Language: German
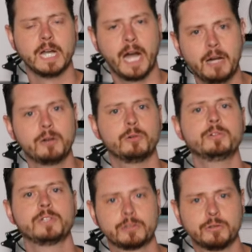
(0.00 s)
Ach
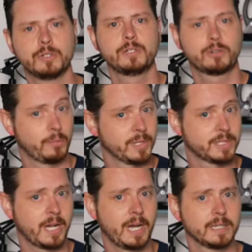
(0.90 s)
und natürlich
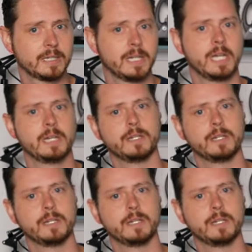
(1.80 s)
Kommentare.